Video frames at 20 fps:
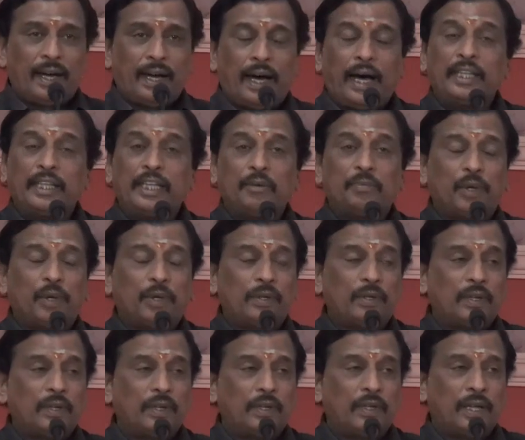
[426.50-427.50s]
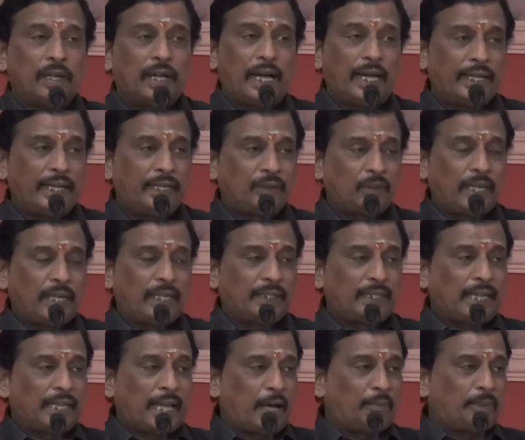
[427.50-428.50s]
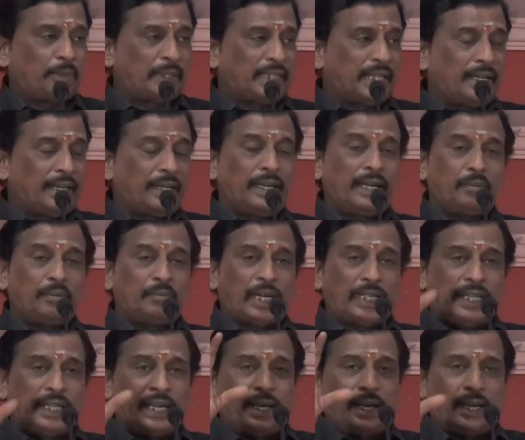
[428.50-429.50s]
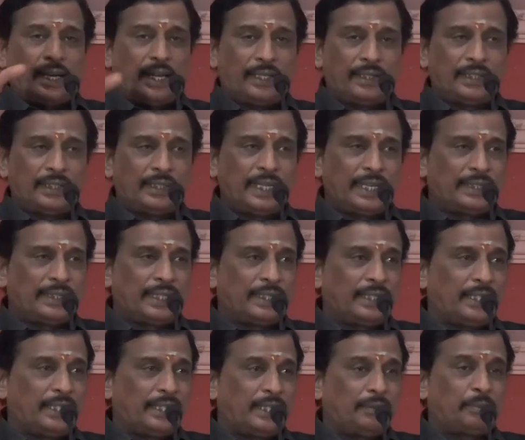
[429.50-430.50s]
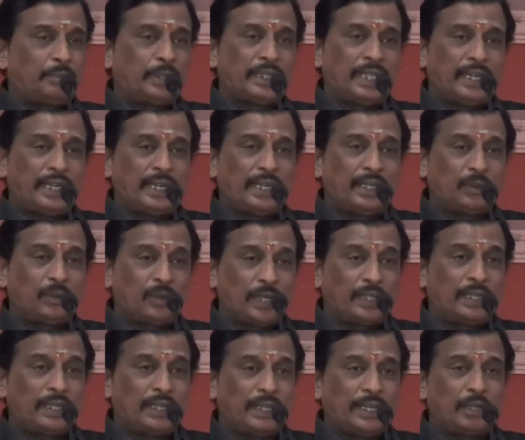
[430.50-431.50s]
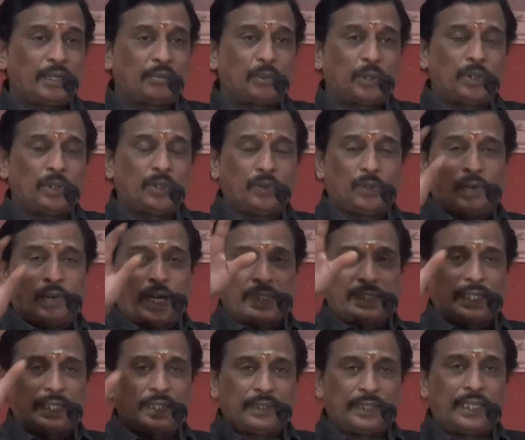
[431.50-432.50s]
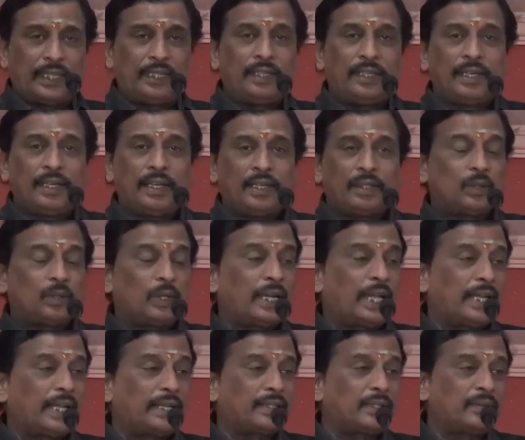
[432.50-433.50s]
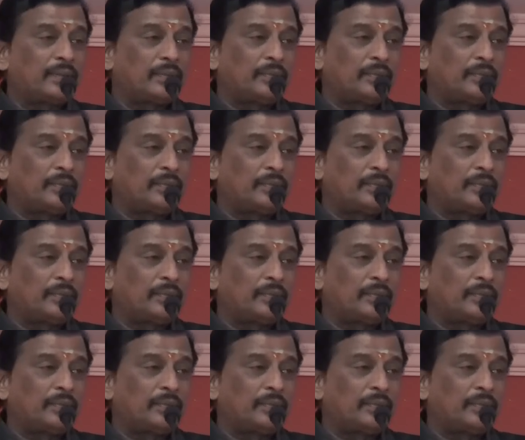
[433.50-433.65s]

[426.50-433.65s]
அதே போல் ஆயிரத்தி தொள்ளாயிரத்தி நாற்பத்தி ரெண்டிலே மதுரையிலே இந்த தினத்தந்தி பத்திரிகையை தொடங்குகின்ற பொழுது ஒரு வாசகத்தை சொன்னார்